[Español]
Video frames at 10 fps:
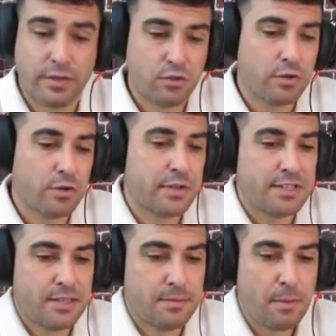Eh, yo creo que
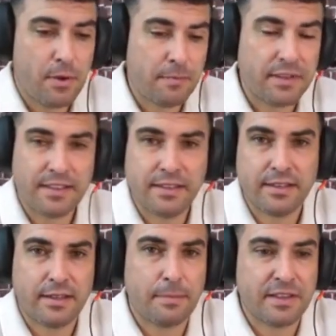si sí, vamos
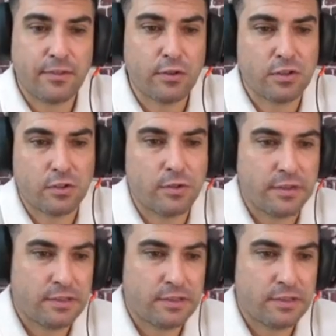apretando entre todos,